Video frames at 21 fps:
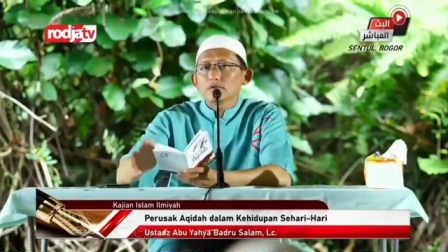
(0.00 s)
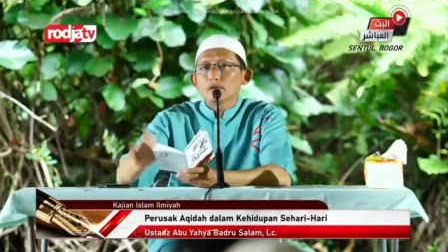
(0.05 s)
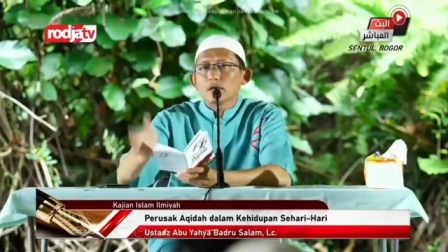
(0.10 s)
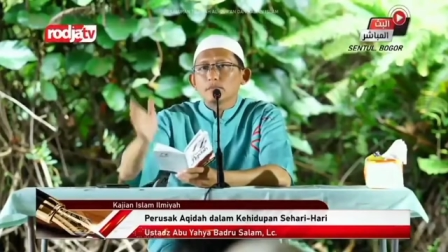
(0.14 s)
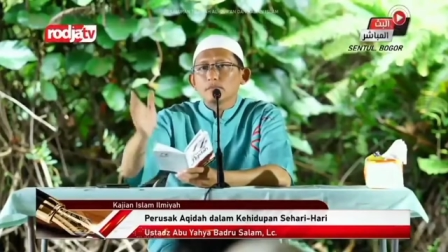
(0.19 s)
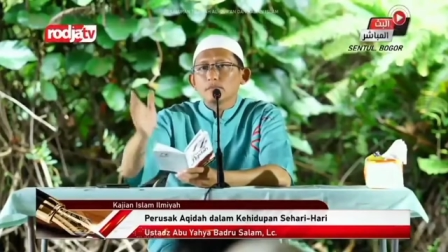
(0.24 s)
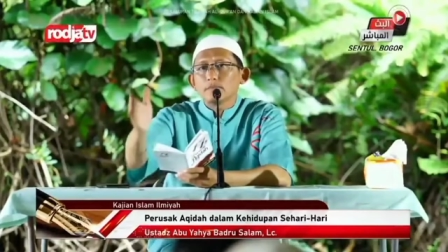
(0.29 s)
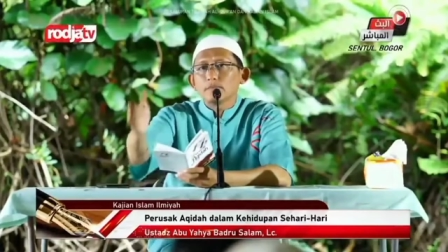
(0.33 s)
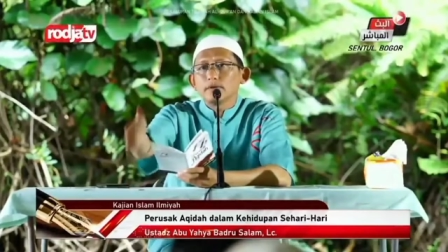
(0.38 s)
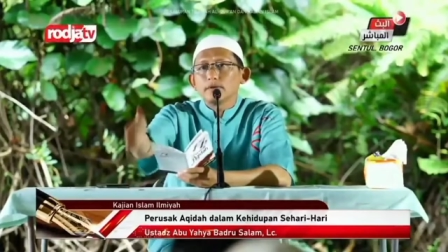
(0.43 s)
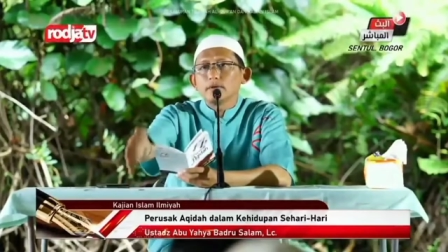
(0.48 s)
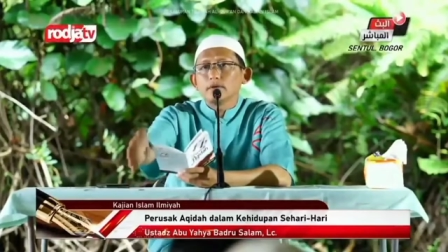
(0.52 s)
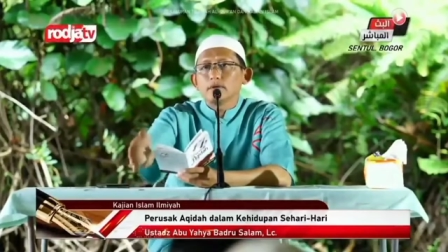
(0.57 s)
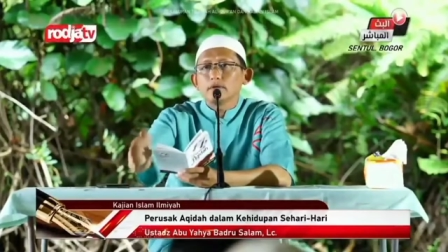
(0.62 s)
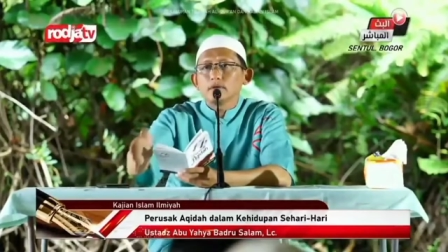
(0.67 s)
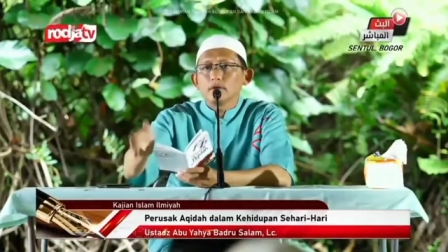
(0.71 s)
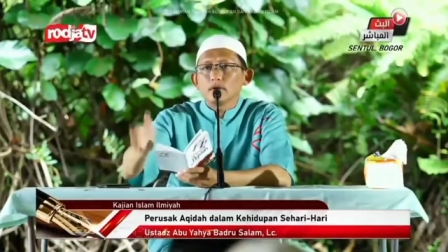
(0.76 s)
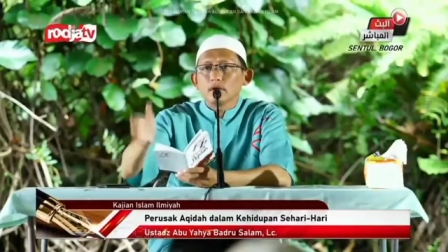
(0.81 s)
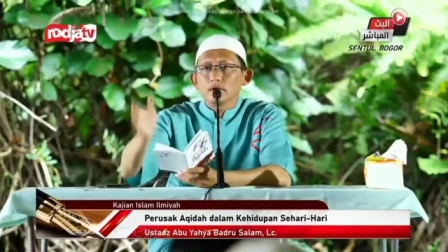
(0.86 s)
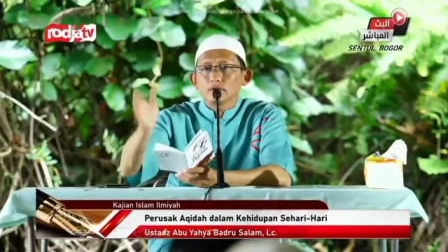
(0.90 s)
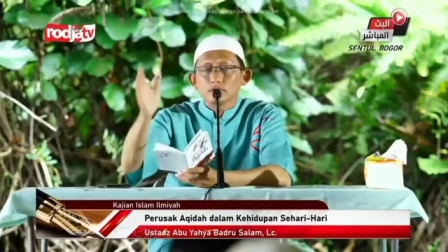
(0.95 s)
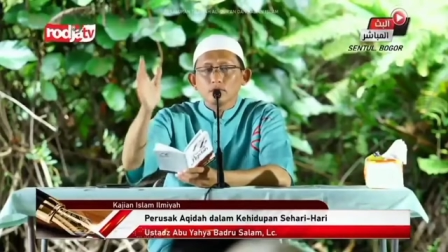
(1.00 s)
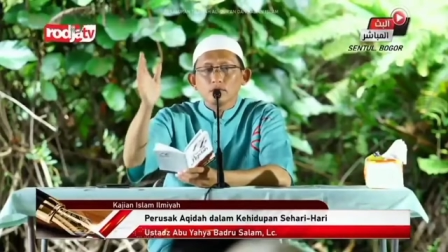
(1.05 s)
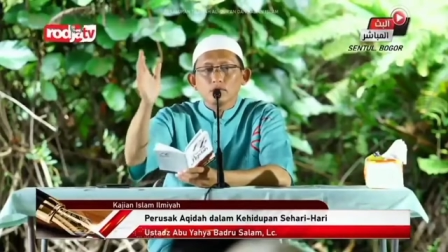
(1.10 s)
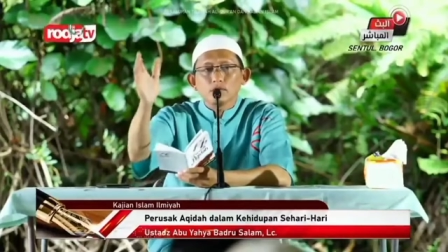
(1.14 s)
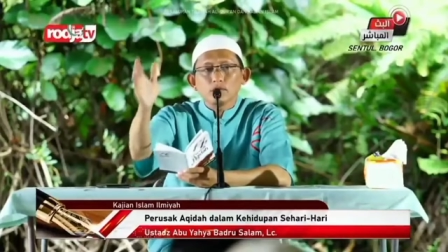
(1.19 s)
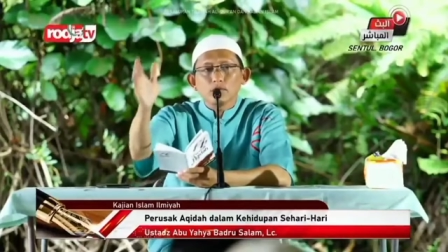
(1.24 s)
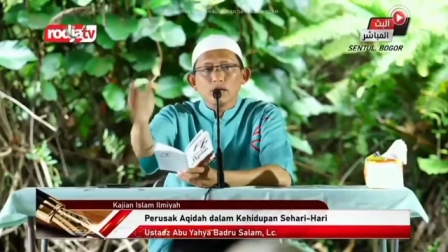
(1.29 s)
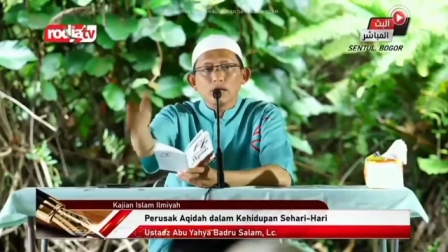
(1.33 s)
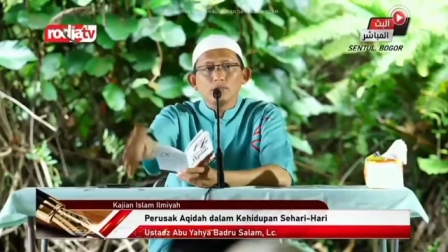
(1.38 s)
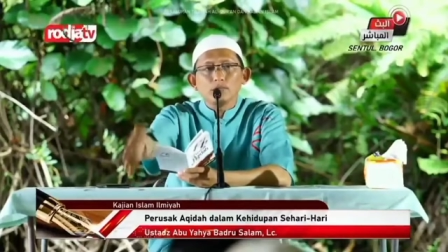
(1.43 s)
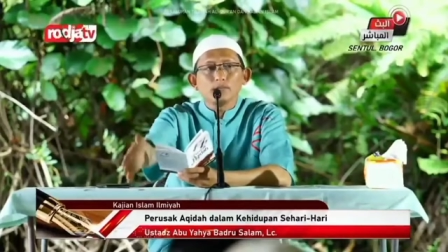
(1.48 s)
sapi
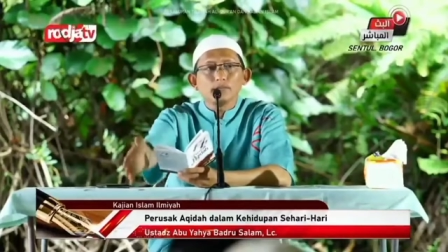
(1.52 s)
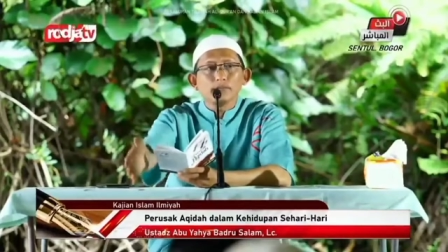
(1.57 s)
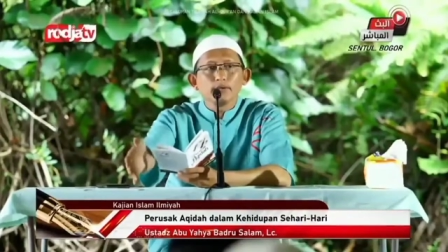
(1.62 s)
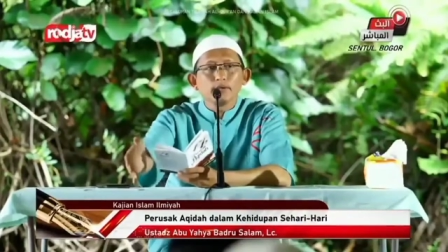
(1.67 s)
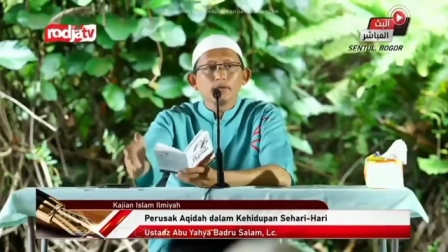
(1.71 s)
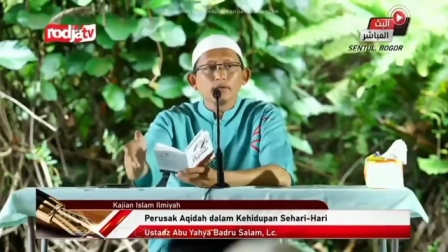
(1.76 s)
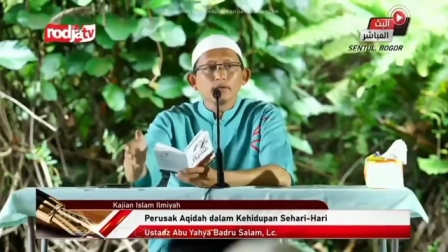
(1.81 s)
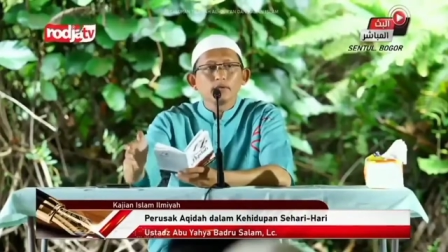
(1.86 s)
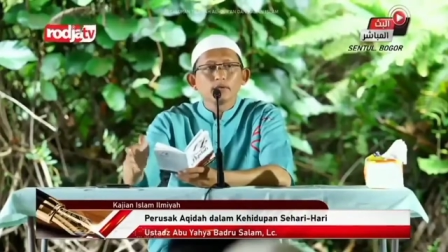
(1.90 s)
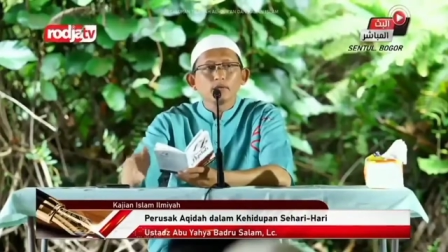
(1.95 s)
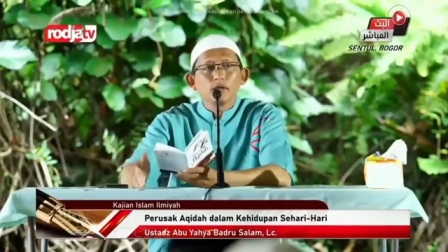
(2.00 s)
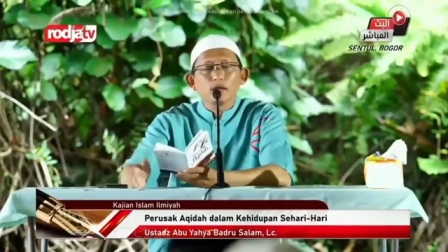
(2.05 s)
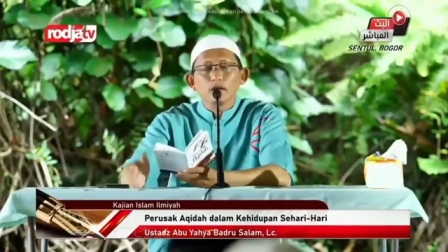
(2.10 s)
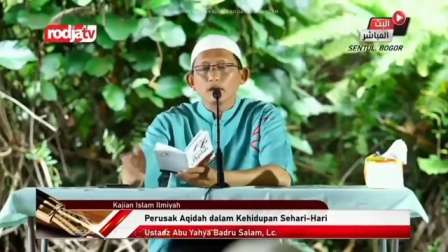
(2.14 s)
atau kambing,